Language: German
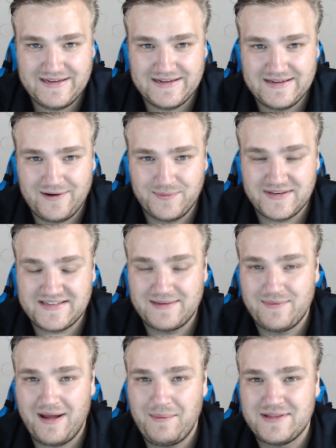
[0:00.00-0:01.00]
äh, ob sie das
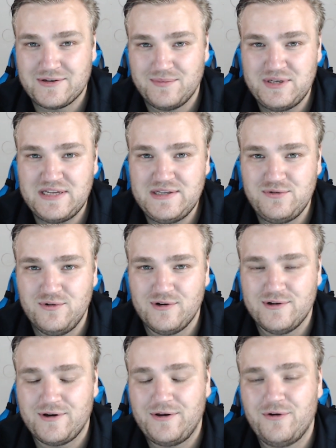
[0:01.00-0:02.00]
Temperament so ein bisschen
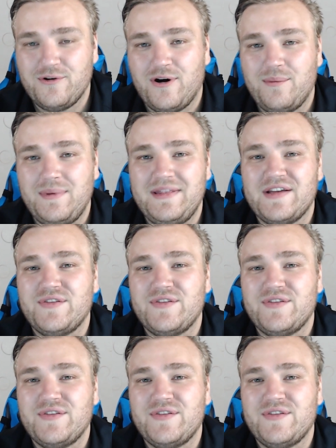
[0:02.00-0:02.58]
zügeln können oder ob ihnen